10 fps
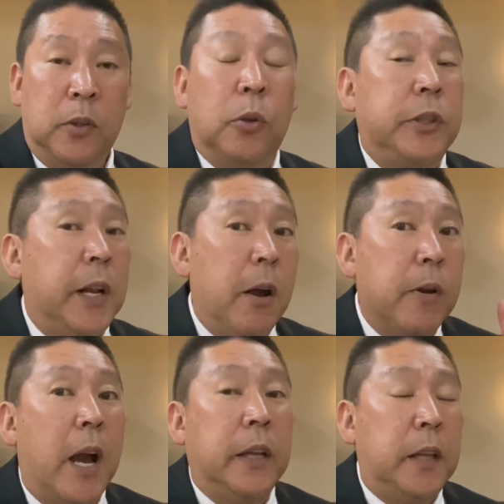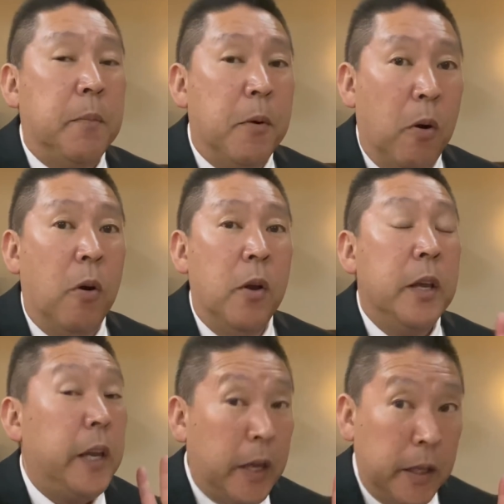どちらを書いても
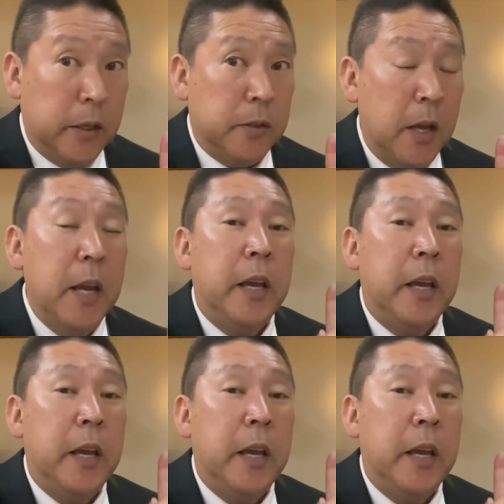いいんです。